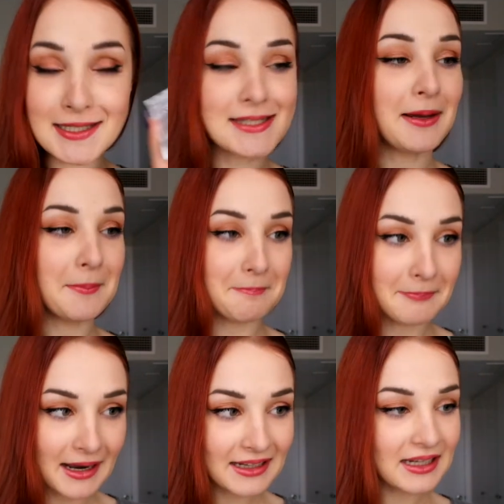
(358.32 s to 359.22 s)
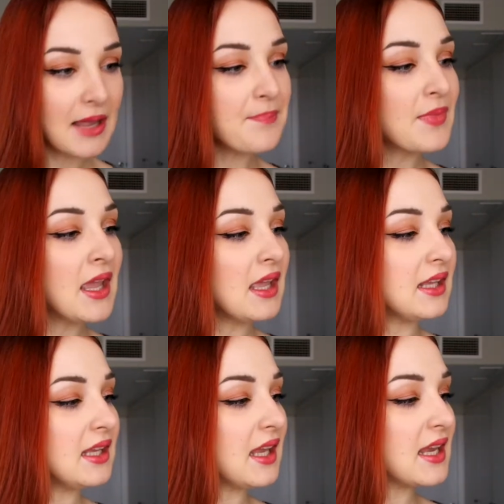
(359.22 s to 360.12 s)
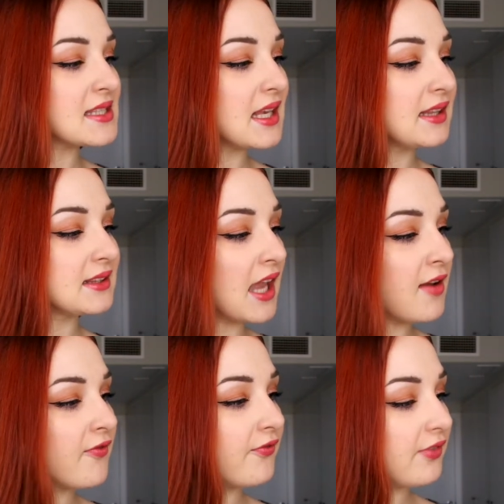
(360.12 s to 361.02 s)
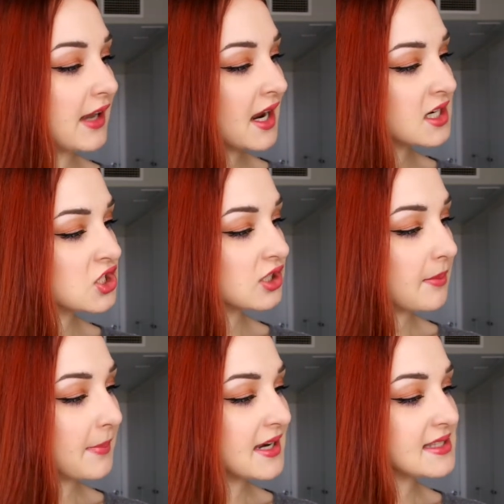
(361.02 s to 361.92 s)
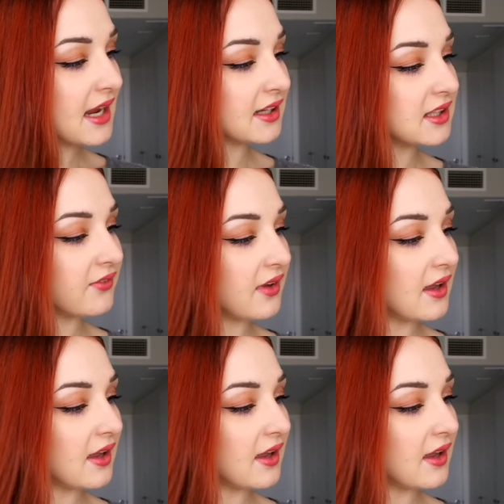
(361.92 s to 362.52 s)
esa marca. Y es el Time Flash Base Active